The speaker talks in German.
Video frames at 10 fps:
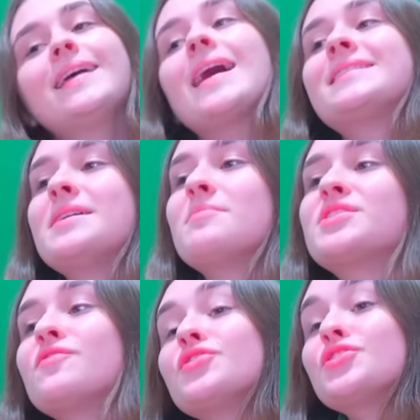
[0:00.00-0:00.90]
Unser
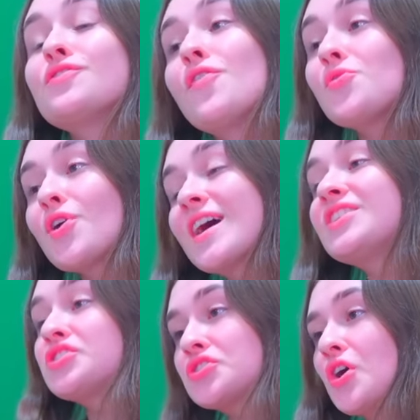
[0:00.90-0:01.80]
heutiges Thema sind also
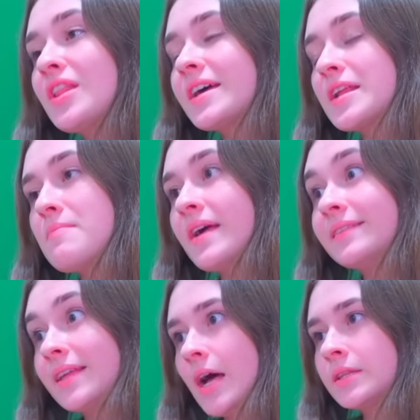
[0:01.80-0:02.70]
schwere Elemente.
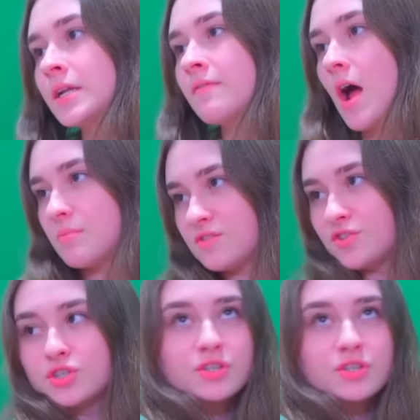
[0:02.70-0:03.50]
Öffnet eure